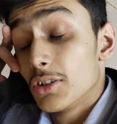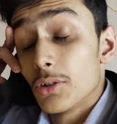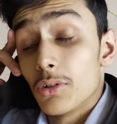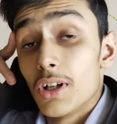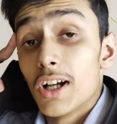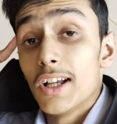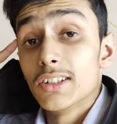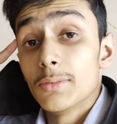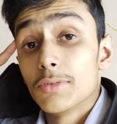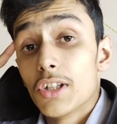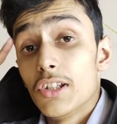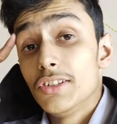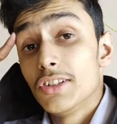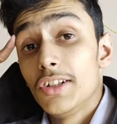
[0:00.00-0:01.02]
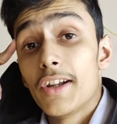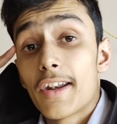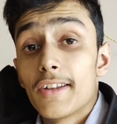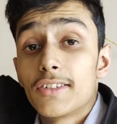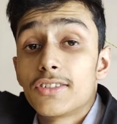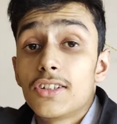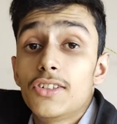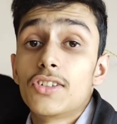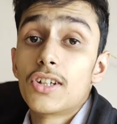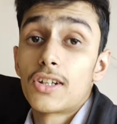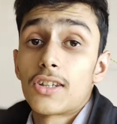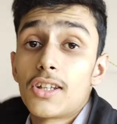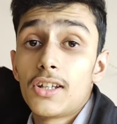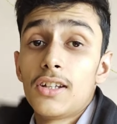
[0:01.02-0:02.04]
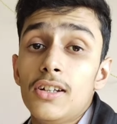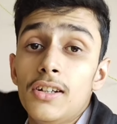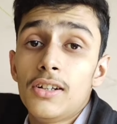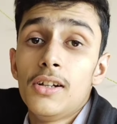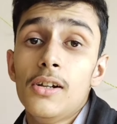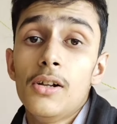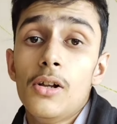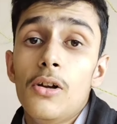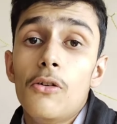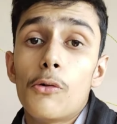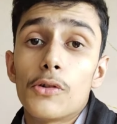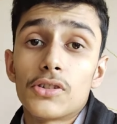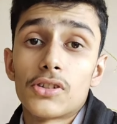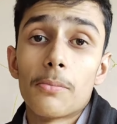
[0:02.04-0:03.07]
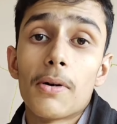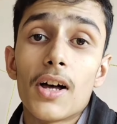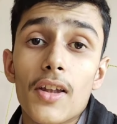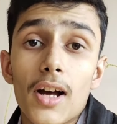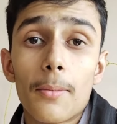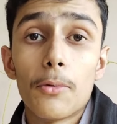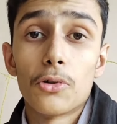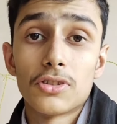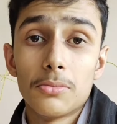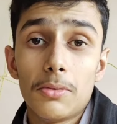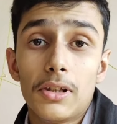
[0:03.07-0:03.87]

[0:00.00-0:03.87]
तो गाइस अब जल्दी से ड्रेस चेंज करते हैं फिर तो उसके बाद आप लोग से